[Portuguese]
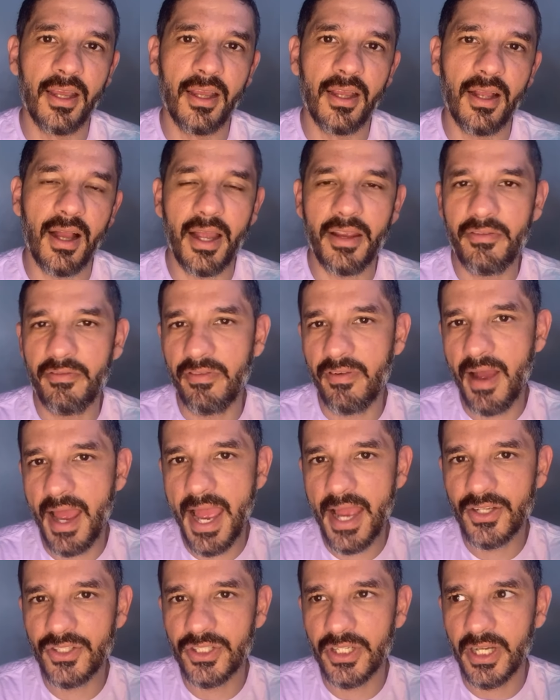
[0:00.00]
A
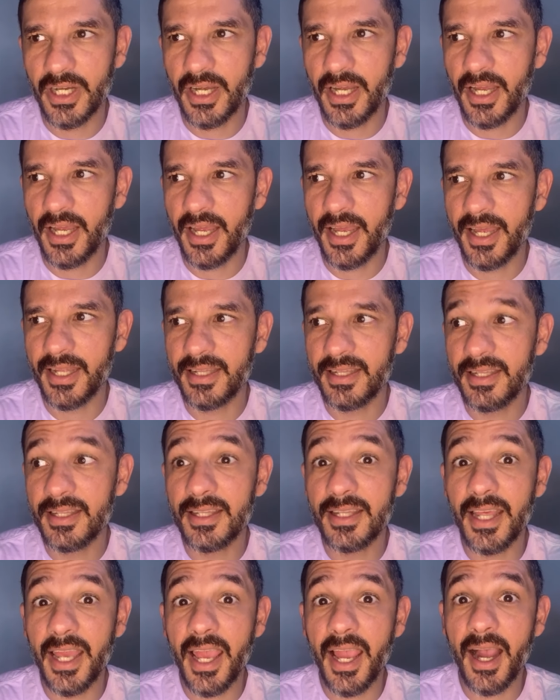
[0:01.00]
inveja é
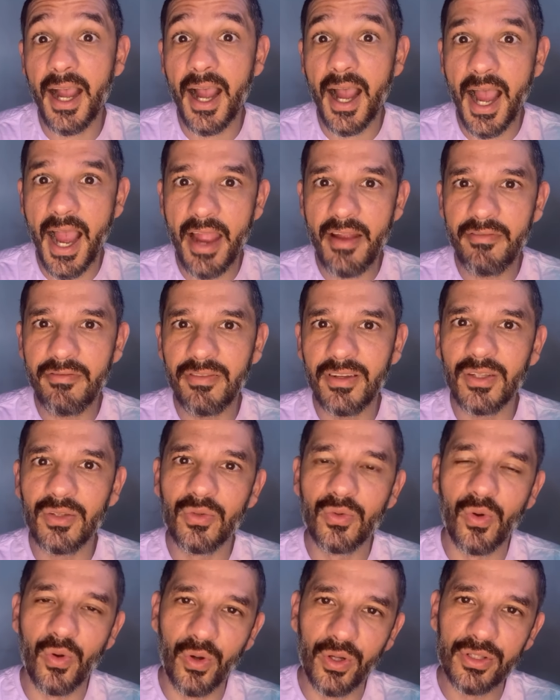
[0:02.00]
ter raiva
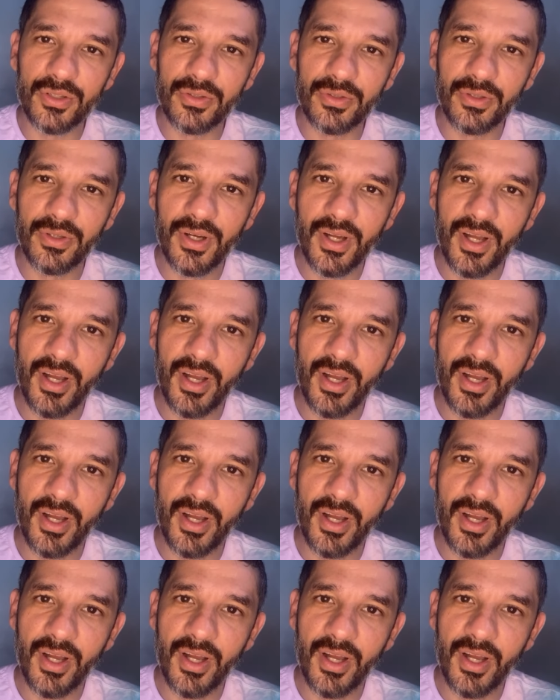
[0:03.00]
do outro